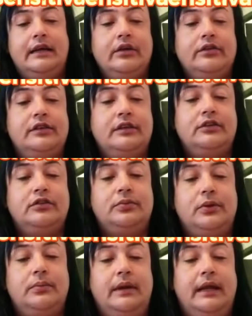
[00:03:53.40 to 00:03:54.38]
causando os
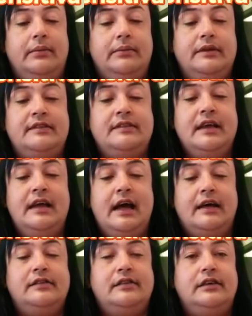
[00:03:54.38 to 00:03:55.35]
problemas.
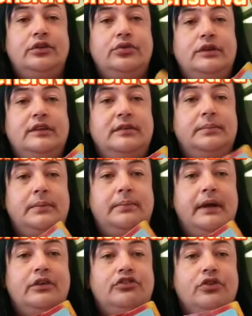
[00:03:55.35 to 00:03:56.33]
Assinaturas e
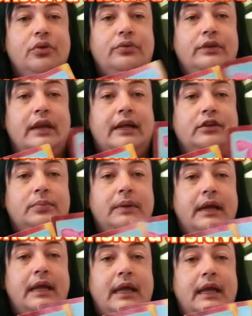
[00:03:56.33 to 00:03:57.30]
papéis de contrato
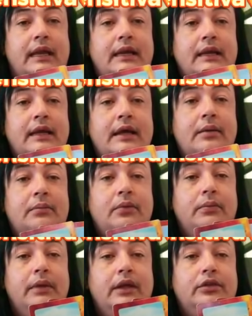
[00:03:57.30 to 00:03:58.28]
para ele,
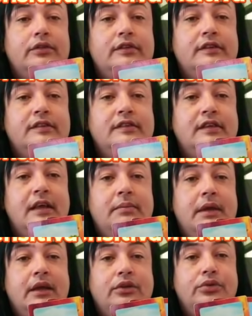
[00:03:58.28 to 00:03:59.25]
momentos de
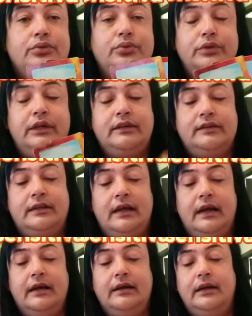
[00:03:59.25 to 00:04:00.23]
semeadura,
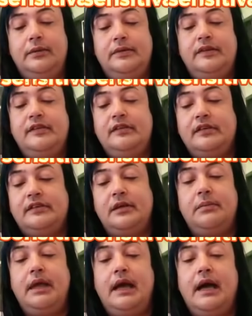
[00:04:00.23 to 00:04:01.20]
tá? Ele precisa
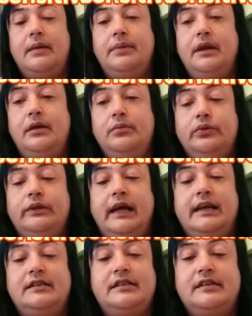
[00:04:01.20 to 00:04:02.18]
semear para ele
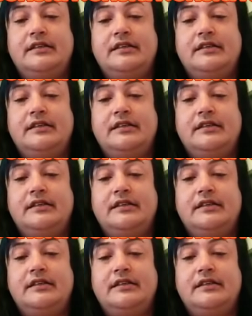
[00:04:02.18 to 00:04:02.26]
mudar esse